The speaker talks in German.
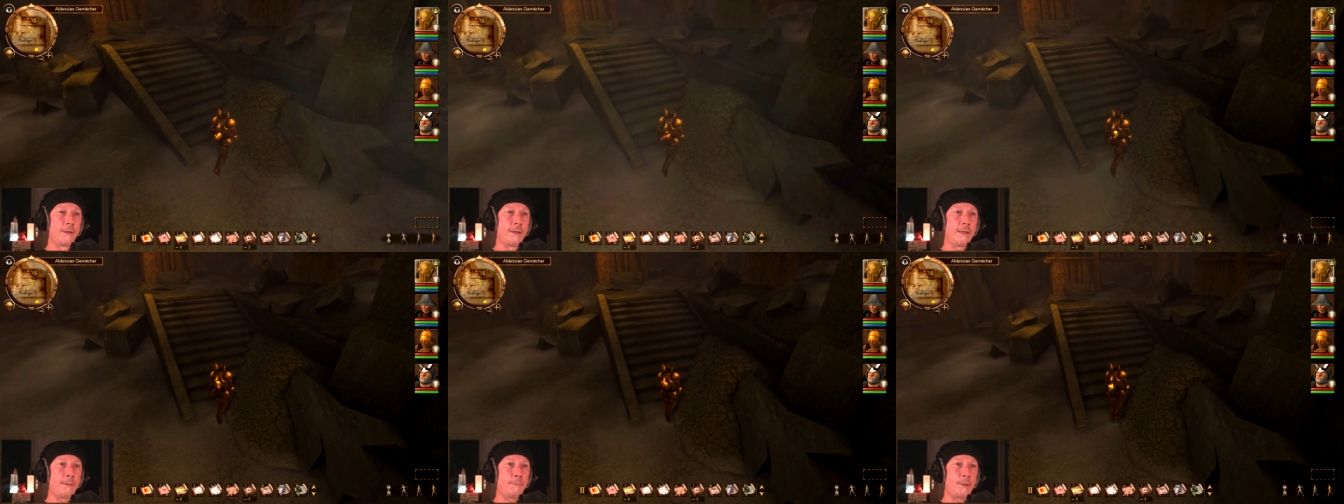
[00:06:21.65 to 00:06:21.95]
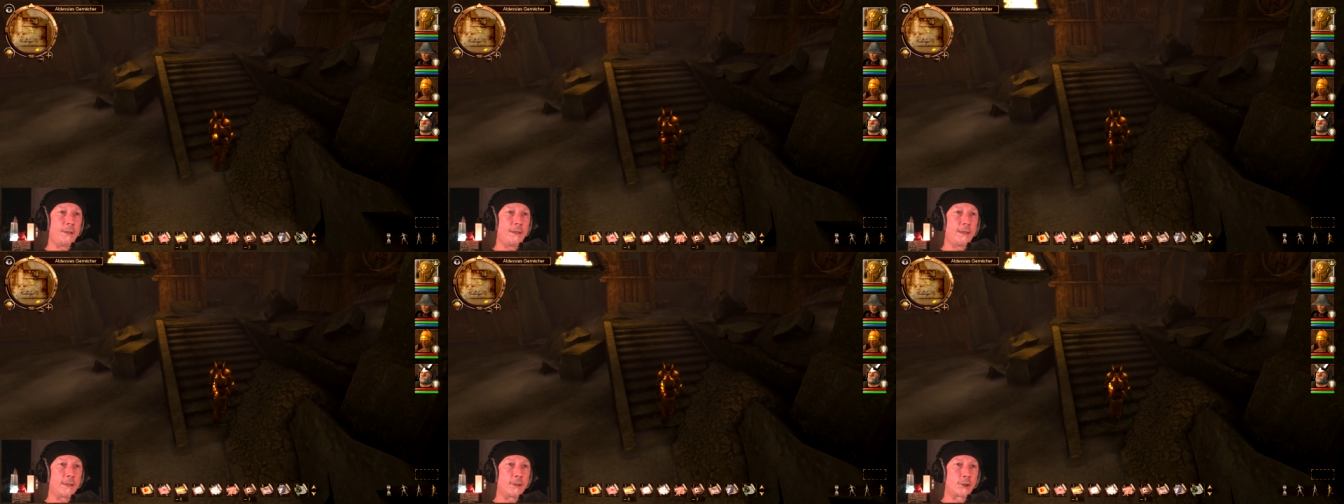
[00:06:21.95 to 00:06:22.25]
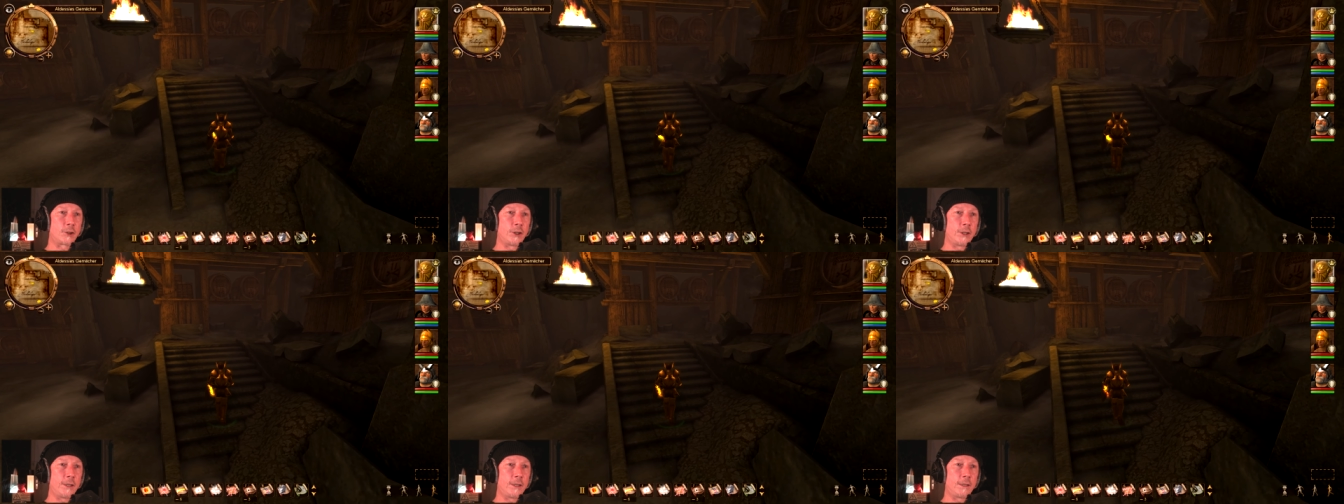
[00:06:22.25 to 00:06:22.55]
Nebel der
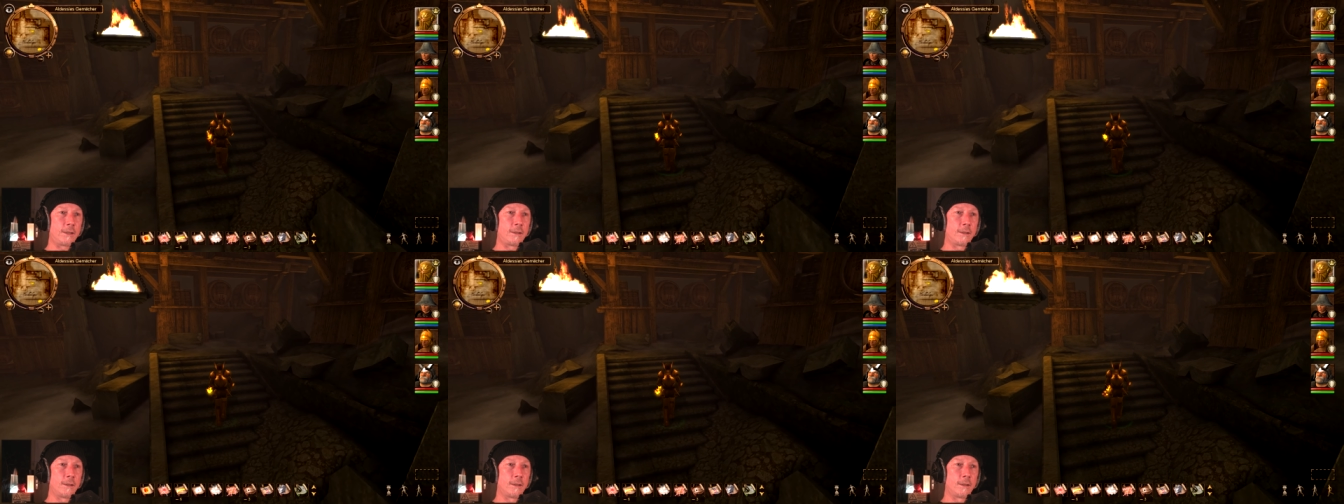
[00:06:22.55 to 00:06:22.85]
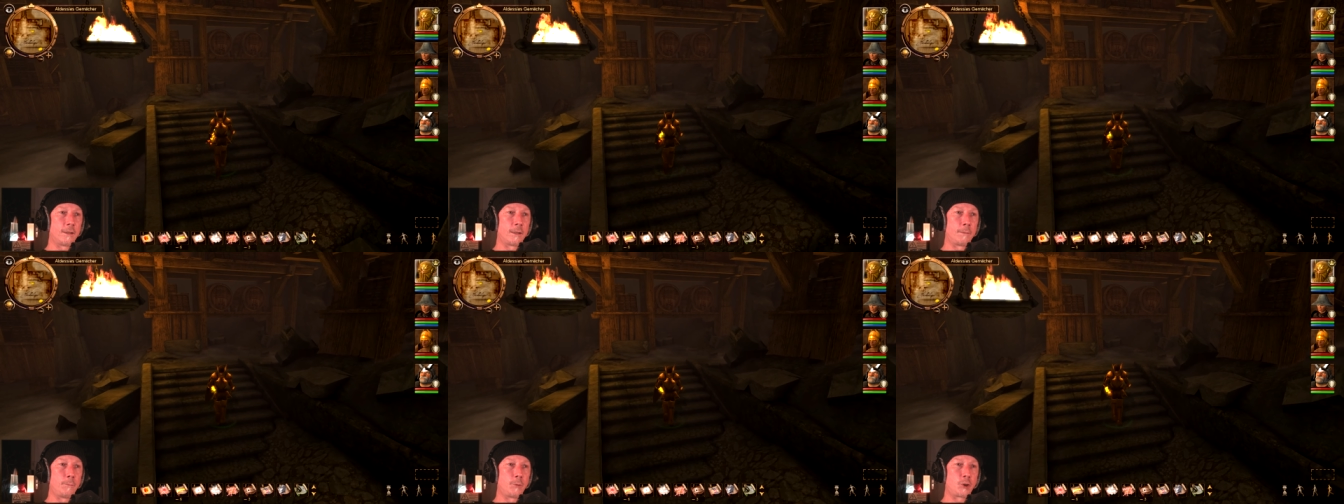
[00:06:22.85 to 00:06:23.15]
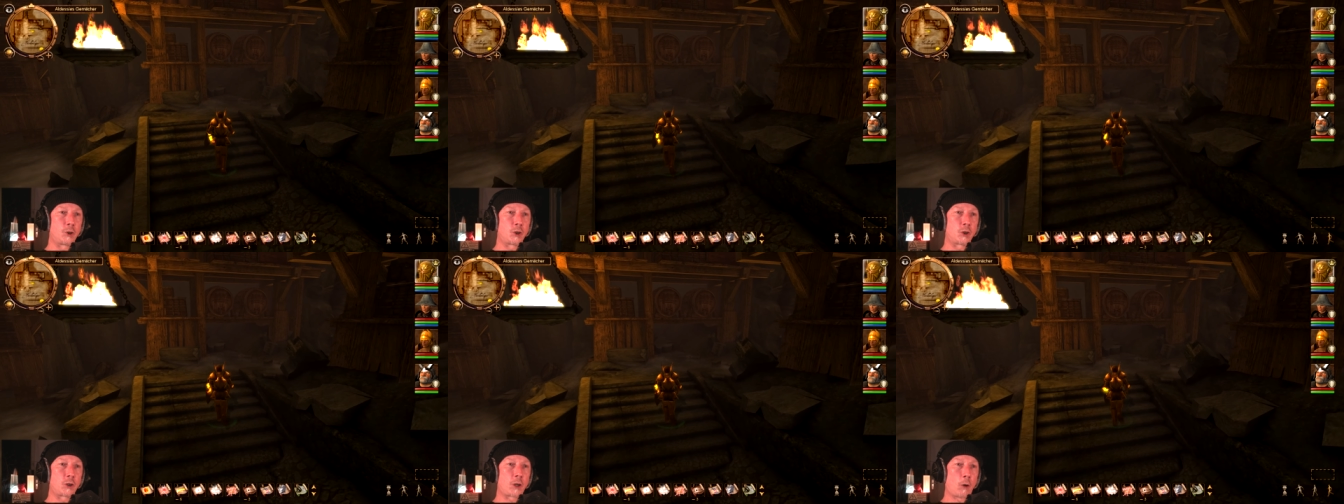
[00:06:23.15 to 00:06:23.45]
Geschichte, im
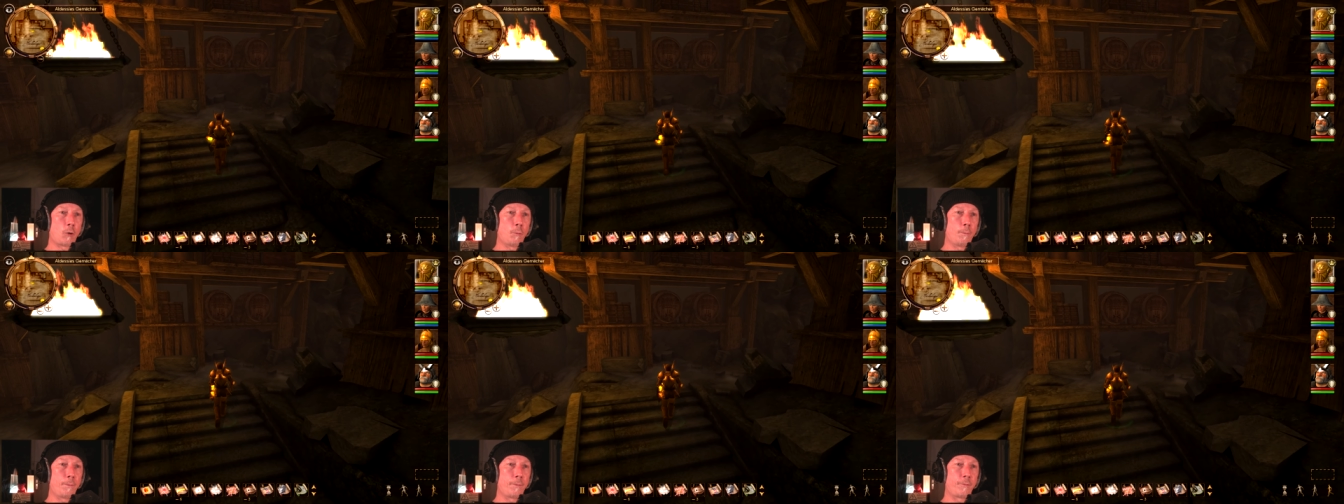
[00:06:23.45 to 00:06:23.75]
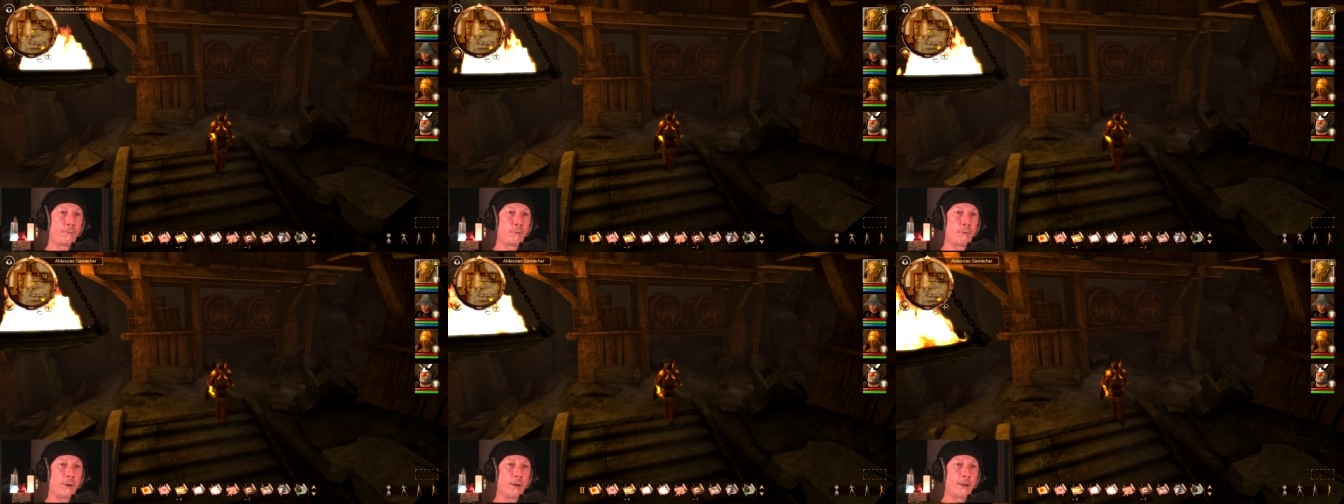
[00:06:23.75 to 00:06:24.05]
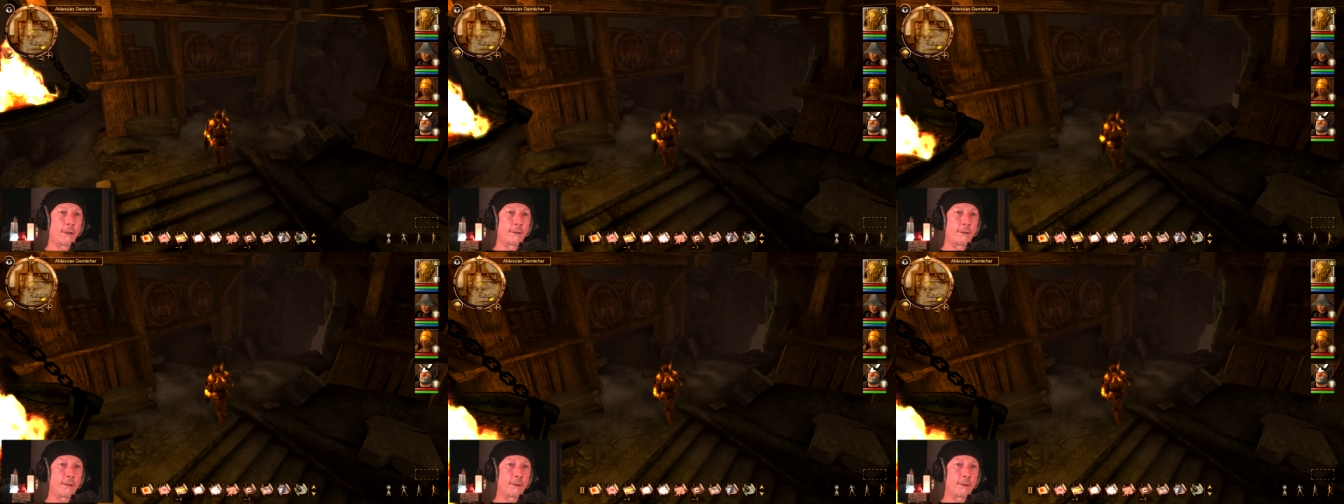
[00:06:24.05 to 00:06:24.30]
Staubvorhang